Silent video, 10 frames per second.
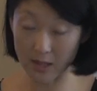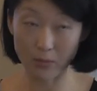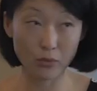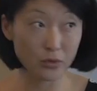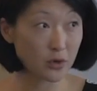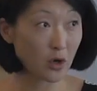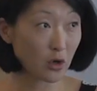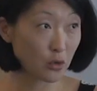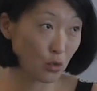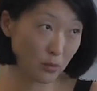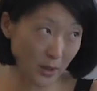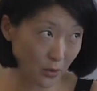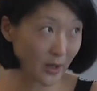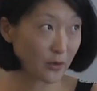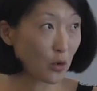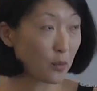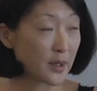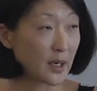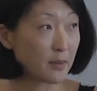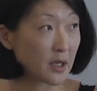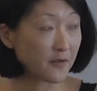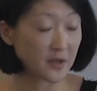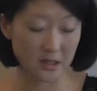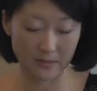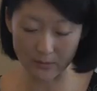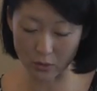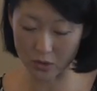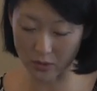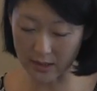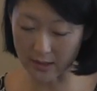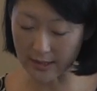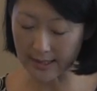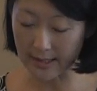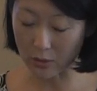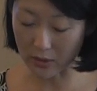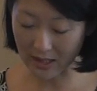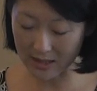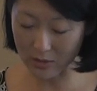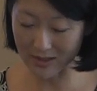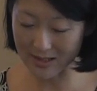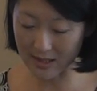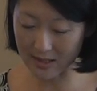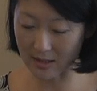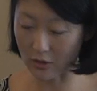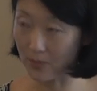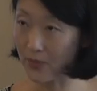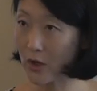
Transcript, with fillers: Et plusieurs de nos partenaires européens bénéficient même de, solides, de très solides excédents.